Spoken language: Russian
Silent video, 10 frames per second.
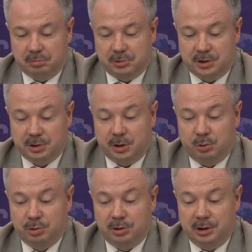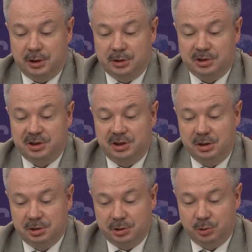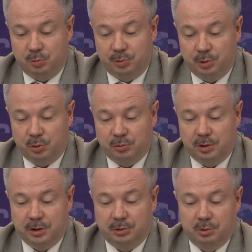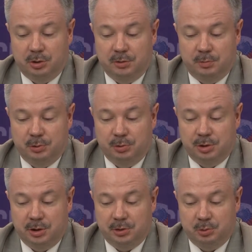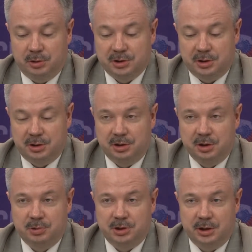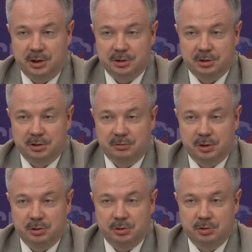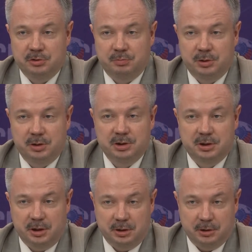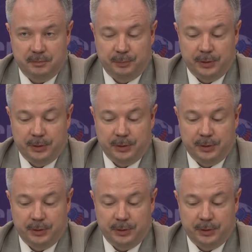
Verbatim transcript: как же, какой же это лидер сирийской группировки, который получает указания от египтянина, скрывающегося в Пакистане?